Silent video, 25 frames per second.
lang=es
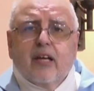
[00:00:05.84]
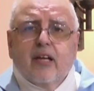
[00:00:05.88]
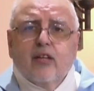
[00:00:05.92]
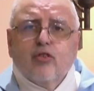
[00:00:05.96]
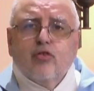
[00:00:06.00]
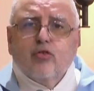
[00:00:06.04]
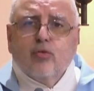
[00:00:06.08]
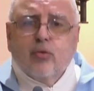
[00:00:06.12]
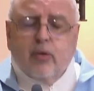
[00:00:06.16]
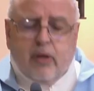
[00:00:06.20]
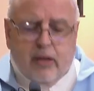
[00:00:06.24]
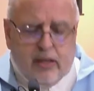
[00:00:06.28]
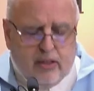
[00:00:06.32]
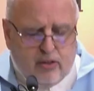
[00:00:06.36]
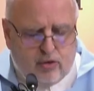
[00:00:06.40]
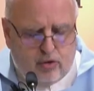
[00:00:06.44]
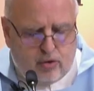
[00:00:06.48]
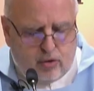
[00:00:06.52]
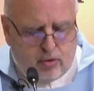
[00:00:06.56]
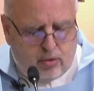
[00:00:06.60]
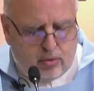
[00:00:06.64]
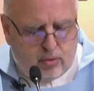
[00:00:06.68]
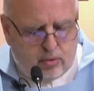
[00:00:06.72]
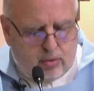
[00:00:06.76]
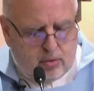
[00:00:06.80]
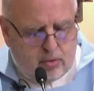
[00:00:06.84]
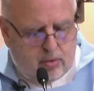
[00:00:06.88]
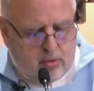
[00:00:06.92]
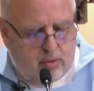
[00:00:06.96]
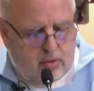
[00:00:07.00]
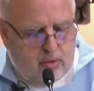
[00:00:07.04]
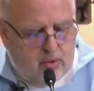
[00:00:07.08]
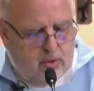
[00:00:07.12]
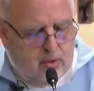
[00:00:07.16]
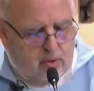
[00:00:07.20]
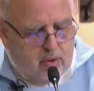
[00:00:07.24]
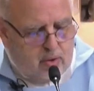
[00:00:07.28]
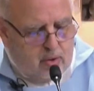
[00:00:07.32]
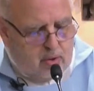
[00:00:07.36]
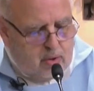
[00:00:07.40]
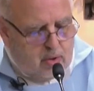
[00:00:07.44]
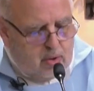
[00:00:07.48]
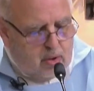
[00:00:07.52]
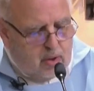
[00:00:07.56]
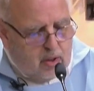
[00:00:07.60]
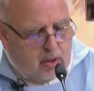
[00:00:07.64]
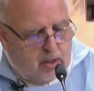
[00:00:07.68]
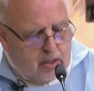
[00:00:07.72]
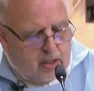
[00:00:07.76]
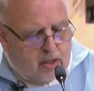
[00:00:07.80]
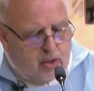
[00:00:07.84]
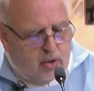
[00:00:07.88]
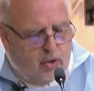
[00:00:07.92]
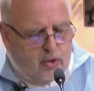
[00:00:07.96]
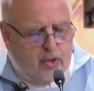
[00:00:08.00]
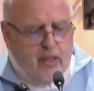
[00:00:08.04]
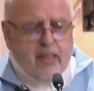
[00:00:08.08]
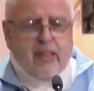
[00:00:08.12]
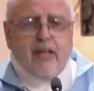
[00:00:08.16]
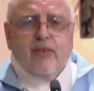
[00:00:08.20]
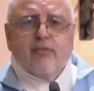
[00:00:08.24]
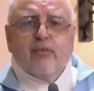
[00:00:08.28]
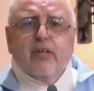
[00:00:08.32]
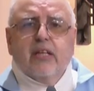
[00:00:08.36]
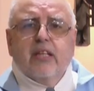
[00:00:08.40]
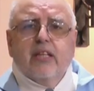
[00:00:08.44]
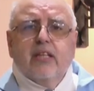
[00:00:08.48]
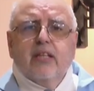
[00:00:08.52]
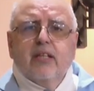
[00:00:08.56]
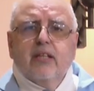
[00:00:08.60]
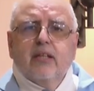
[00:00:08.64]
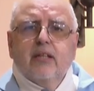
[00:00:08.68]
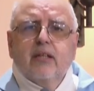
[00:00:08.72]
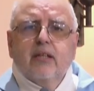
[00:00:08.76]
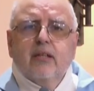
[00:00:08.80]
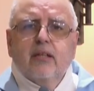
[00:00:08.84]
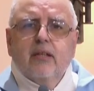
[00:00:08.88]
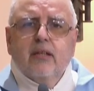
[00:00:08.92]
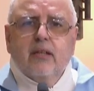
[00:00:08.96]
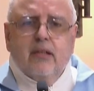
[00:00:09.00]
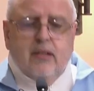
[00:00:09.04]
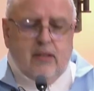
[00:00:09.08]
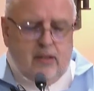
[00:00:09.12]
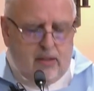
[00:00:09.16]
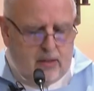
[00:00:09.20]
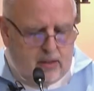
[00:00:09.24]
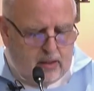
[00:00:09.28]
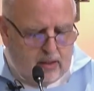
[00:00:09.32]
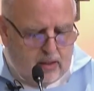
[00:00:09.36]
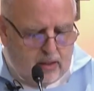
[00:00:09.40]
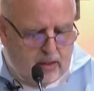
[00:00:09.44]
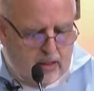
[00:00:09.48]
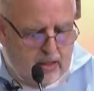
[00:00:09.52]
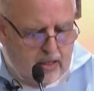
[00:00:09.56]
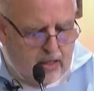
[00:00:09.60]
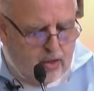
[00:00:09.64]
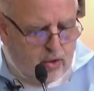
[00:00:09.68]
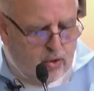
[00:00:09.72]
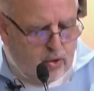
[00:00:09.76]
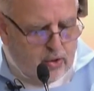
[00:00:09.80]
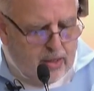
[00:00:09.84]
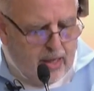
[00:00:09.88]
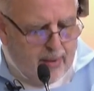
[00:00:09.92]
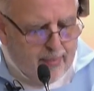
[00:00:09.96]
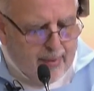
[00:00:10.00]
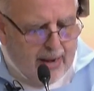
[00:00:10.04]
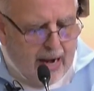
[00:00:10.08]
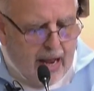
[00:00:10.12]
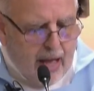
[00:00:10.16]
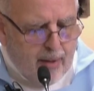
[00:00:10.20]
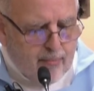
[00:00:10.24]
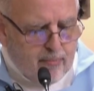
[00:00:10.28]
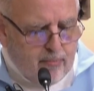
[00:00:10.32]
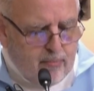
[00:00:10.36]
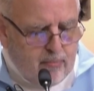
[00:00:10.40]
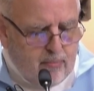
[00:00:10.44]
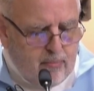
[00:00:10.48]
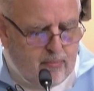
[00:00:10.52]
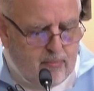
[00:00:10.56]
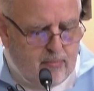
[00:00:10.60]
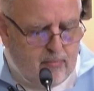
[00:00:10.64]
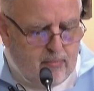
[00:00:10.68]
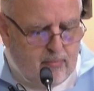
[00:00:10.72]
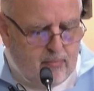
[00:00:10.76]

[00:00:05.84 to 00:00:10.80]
de Jesucristo, hijo de David, hijo de Abraham.